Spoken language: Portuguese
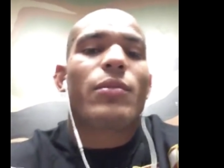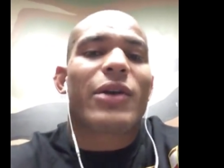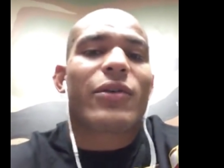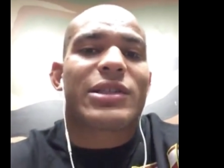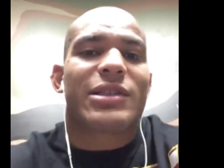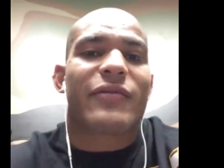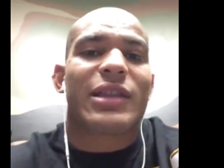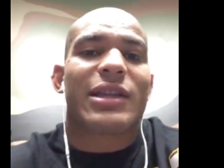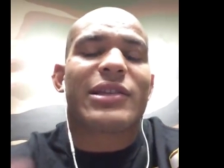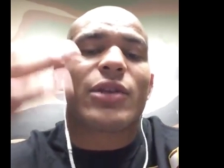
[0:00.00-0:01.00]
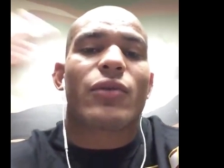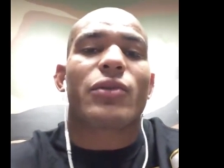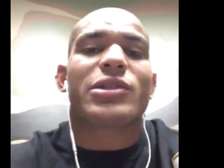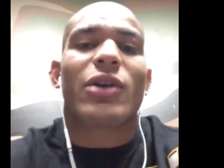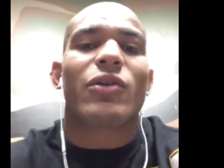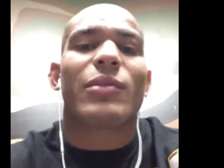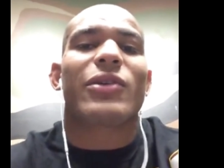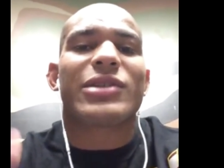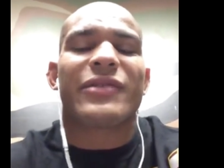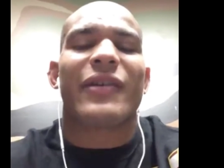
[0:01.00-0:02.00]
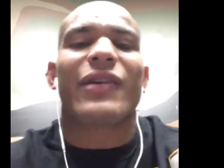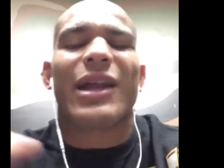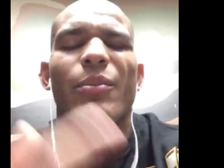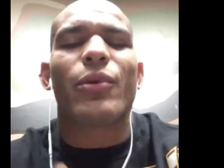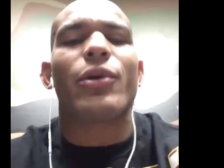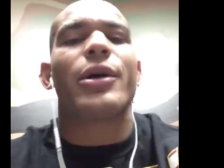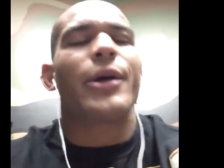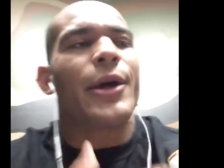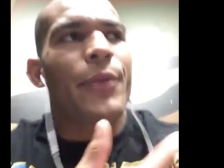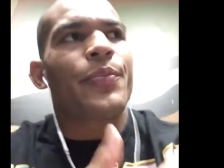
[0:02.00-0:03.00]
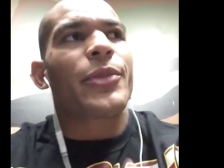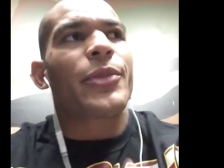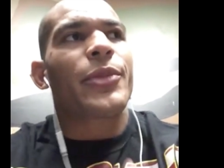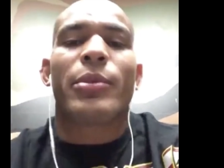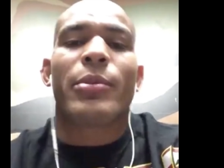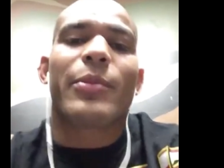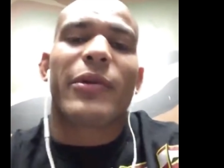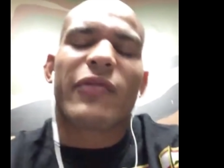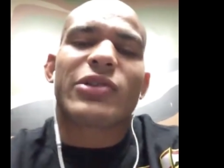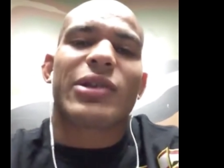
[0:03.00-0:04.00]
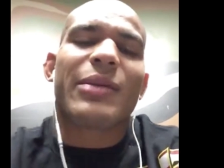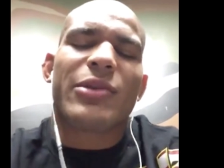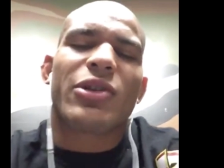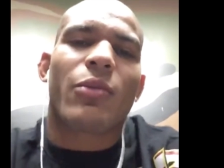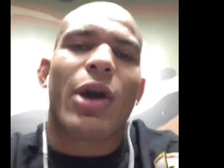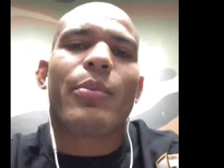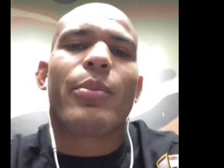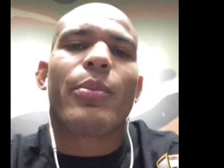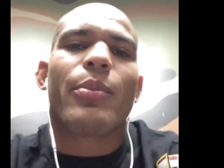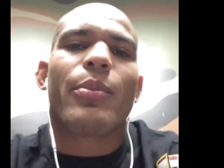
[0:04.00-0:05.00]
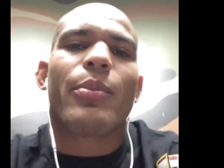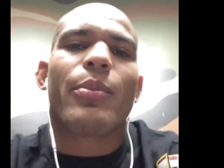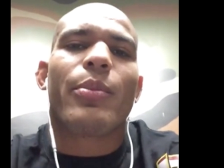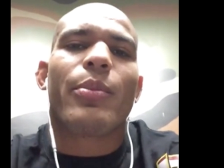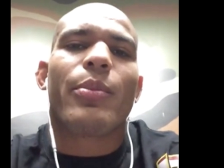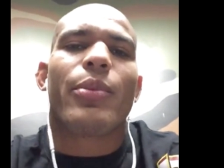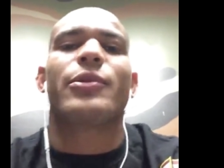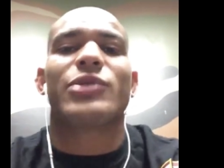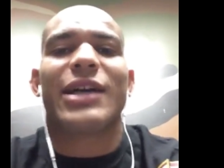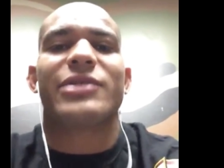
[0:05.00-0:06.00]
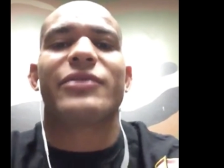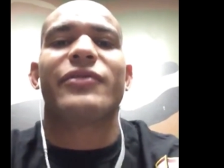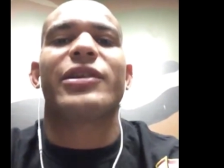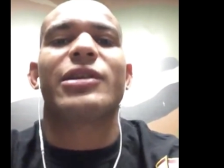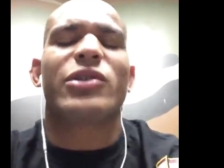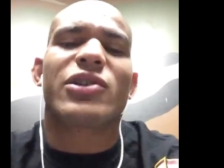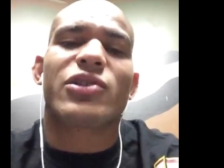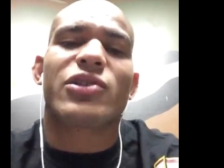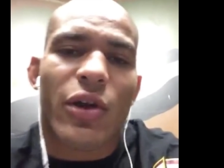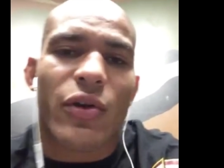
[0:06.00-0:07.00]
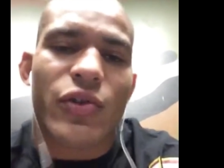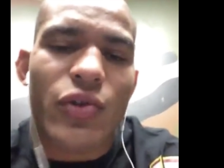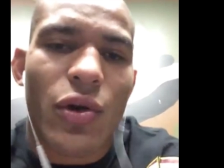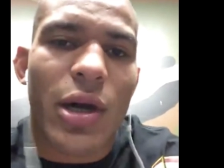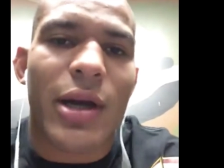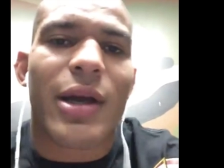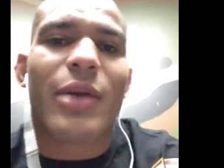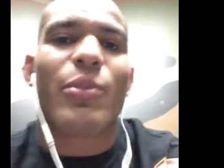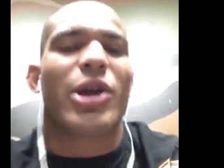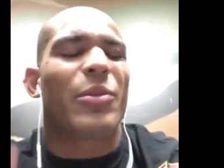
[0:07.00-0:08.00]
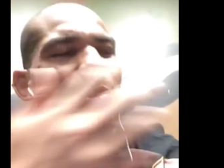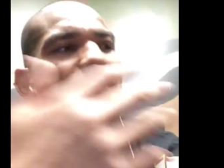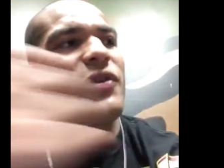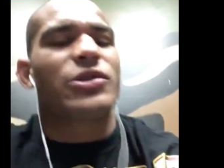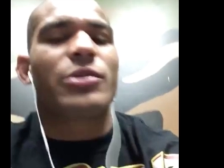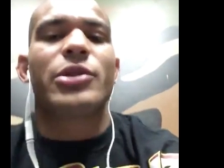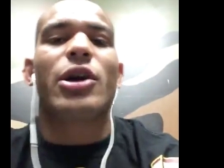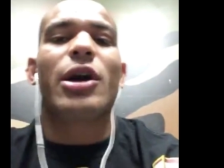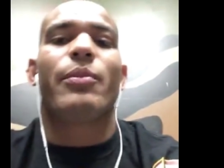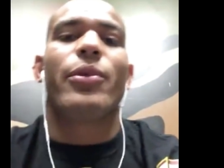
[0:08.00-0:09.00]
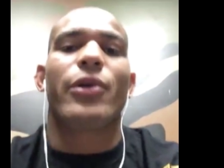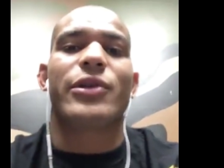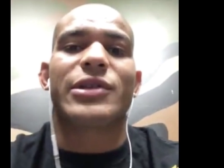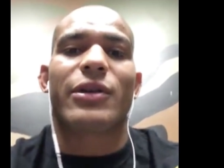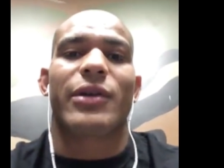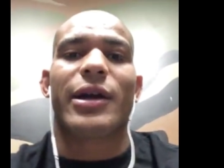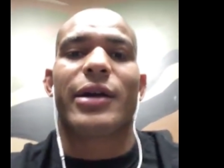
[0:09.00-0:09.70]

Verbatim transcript: coisa na vida dele, se ele conquistar alguma coisa, ele vai falar, pô, meu primeiro professor lá me deu maior apoio, brother, pra mudar de vida. Hoje eu sou quem eu sou porque meu professor me deu um apoio, sacou? É.